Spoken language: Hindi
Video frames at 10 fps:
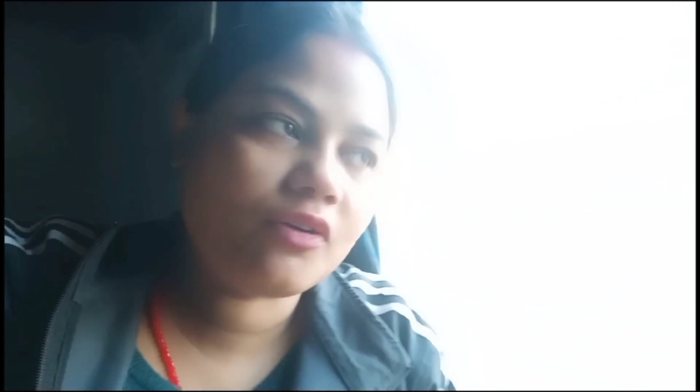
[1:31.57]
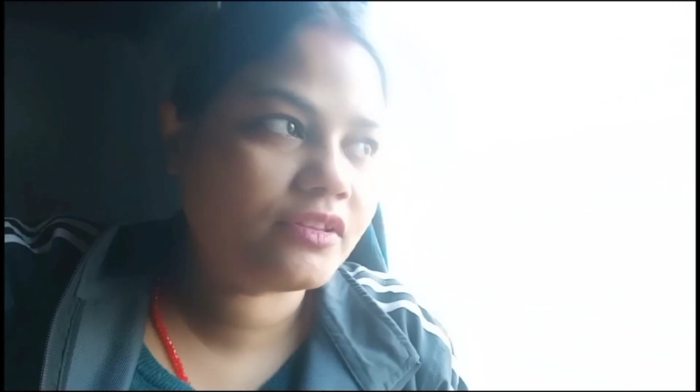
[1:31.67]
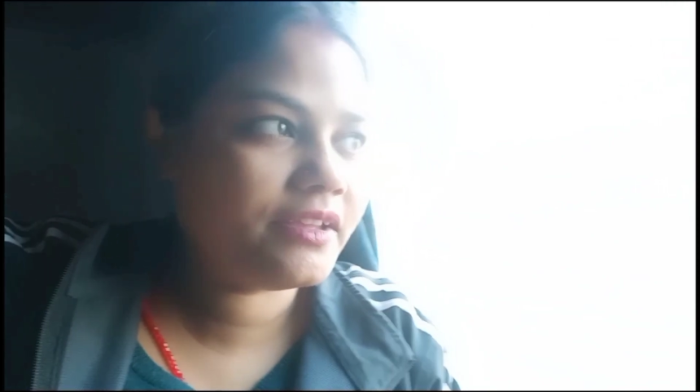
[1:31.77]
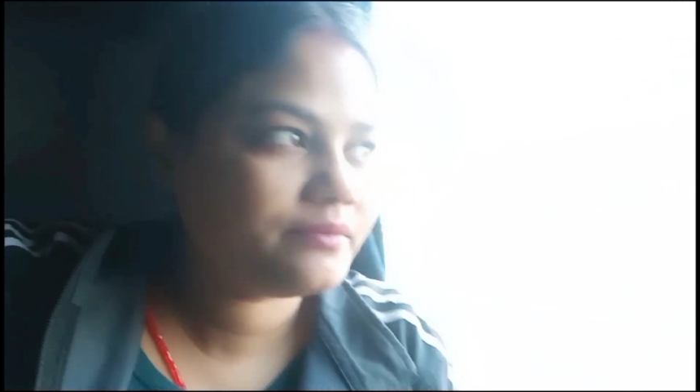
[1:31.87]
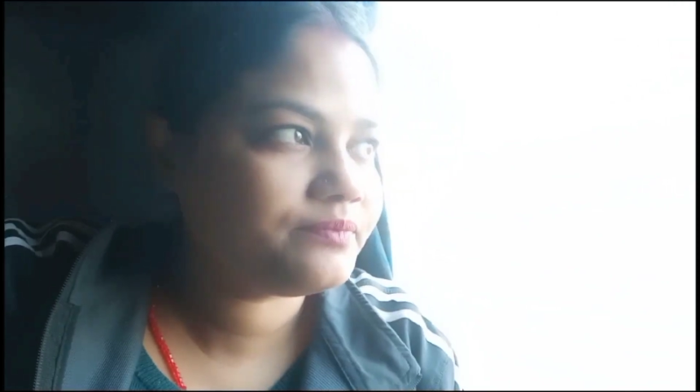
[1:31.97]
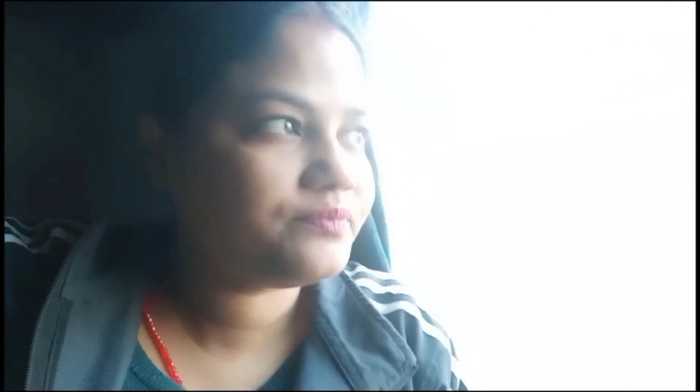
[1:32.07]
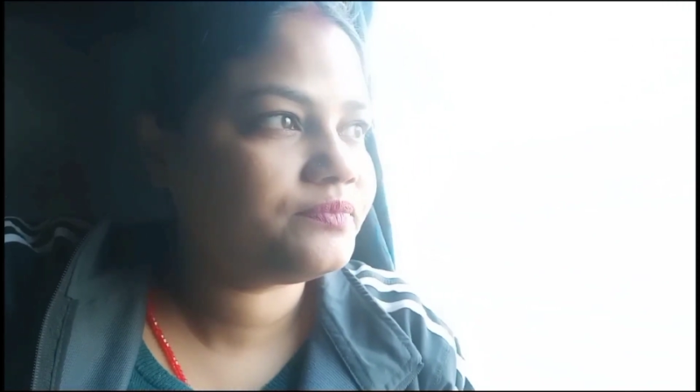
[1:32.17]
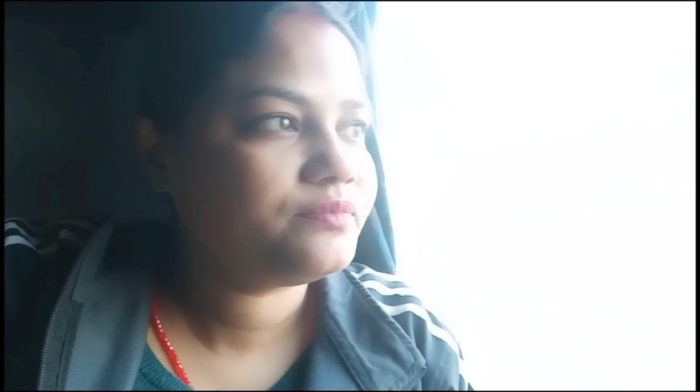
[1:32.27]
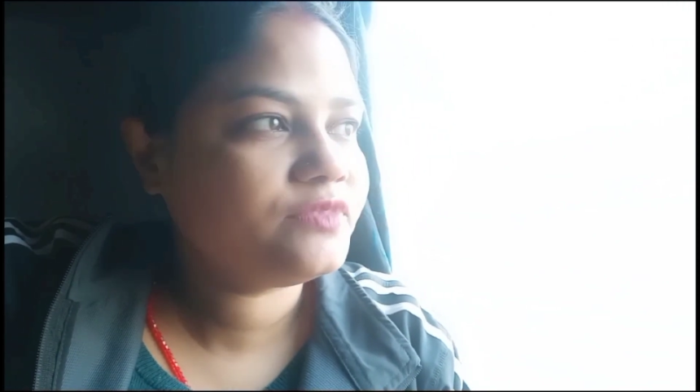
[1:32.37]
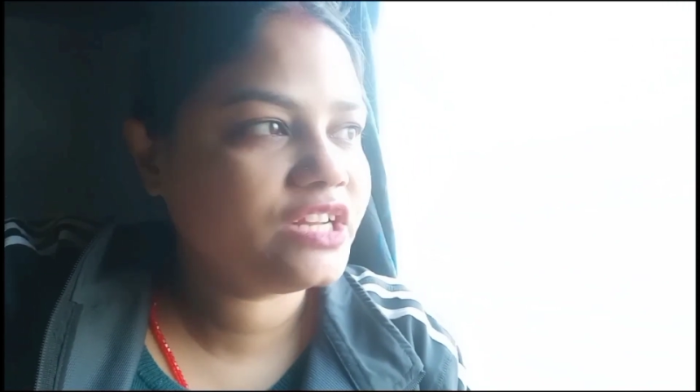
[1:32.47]
हैं क्या होगा
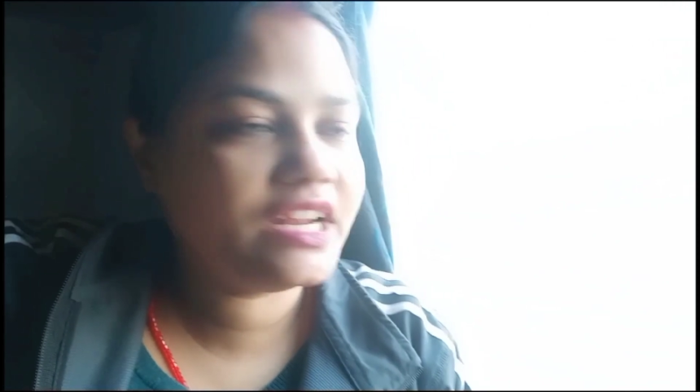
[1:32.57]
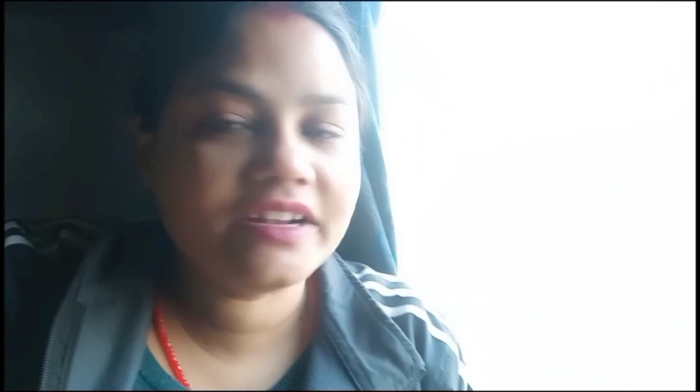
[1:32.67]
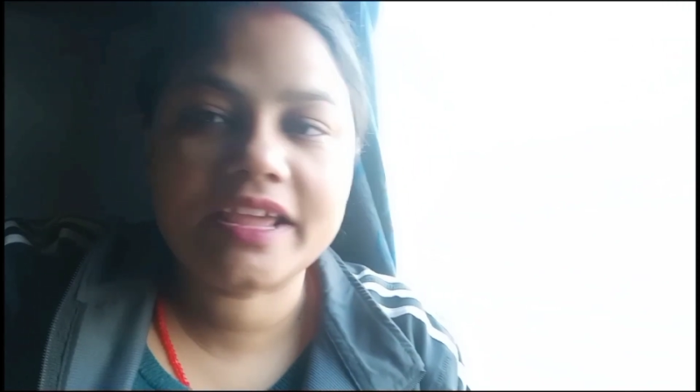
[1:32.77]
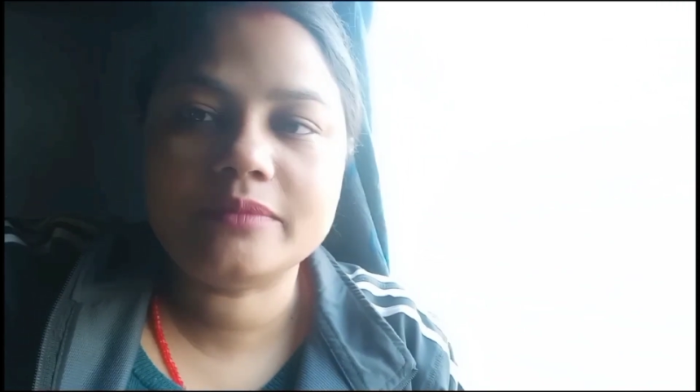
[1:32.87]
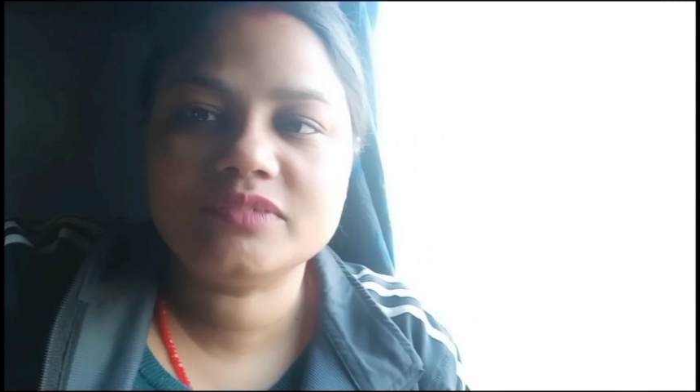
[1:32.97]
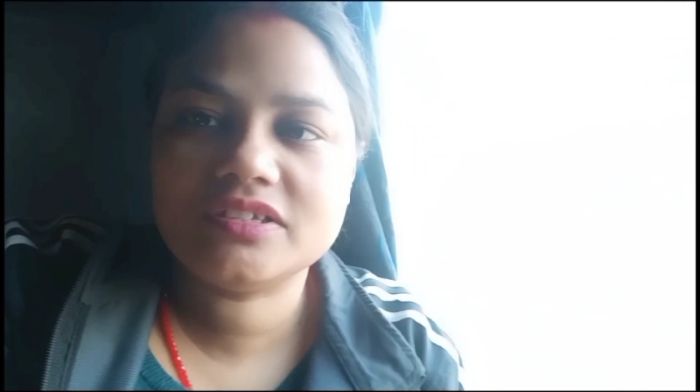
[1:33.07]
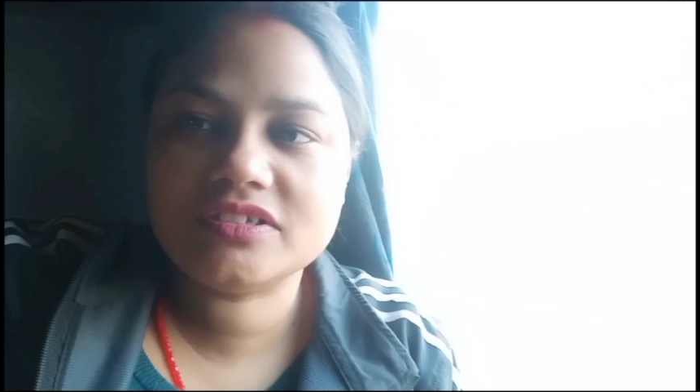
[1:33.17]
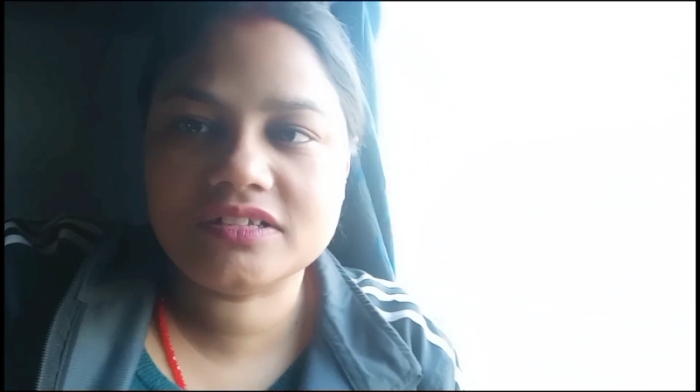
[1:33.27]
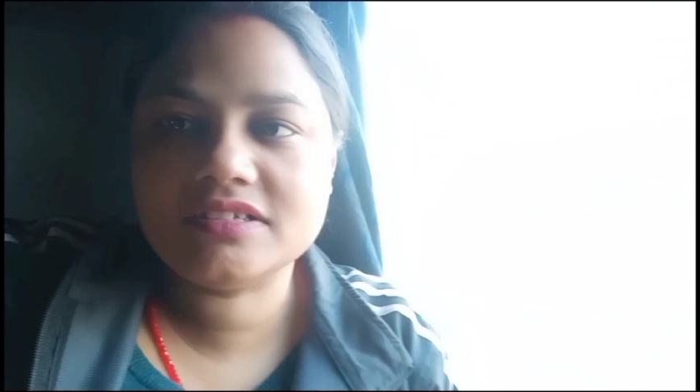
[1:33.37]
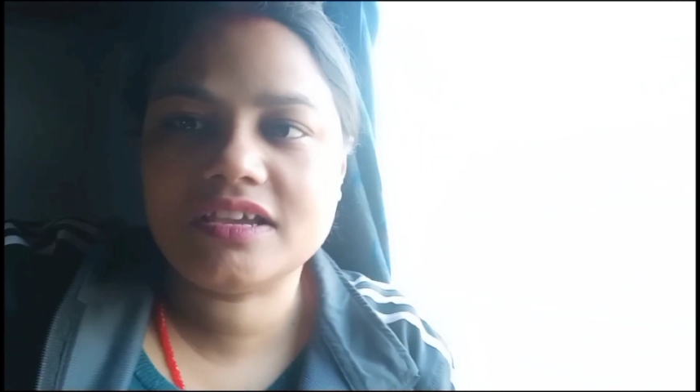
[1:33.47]
ट्रेन टाइम से
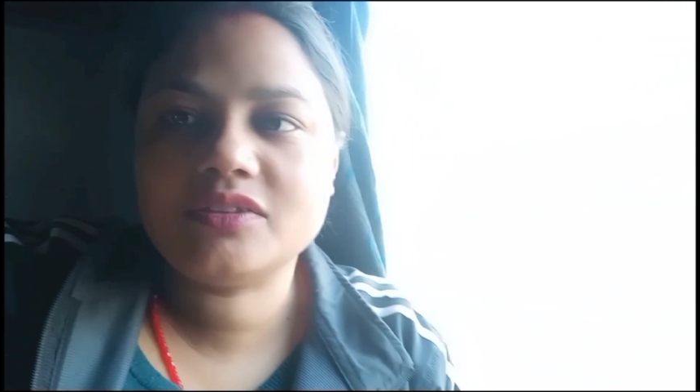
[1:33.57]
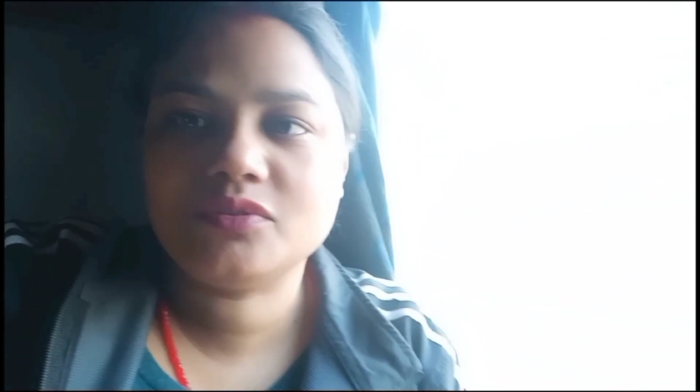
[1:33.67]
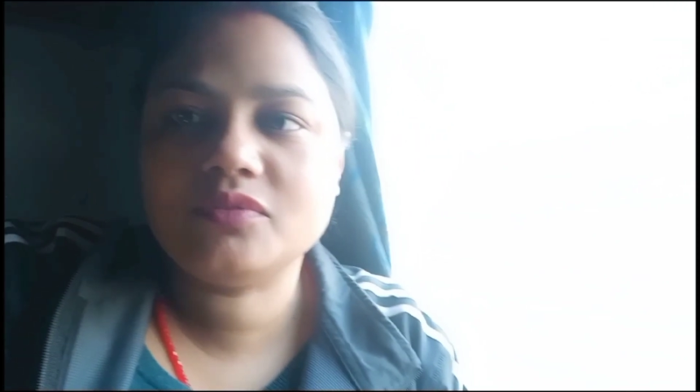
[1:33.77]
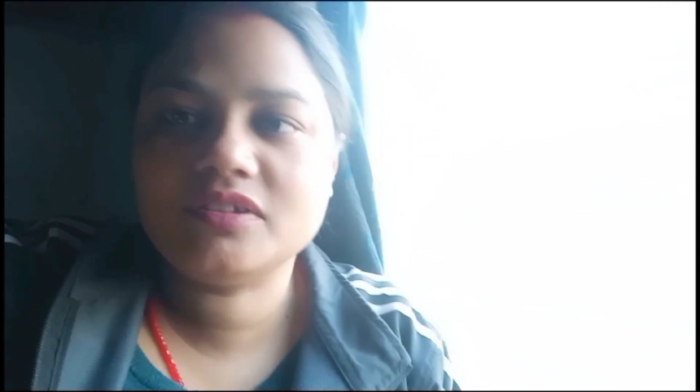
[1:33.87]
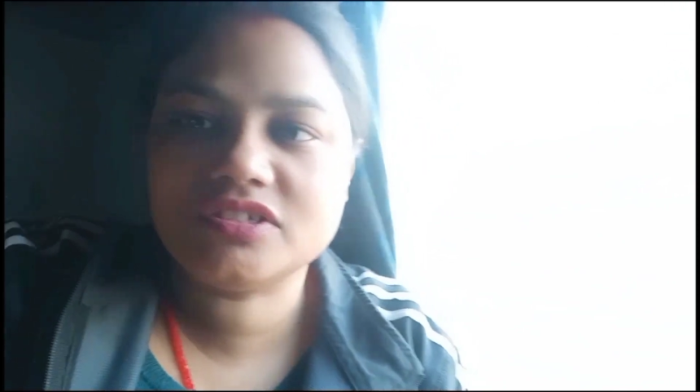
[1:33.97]
चल जाए तो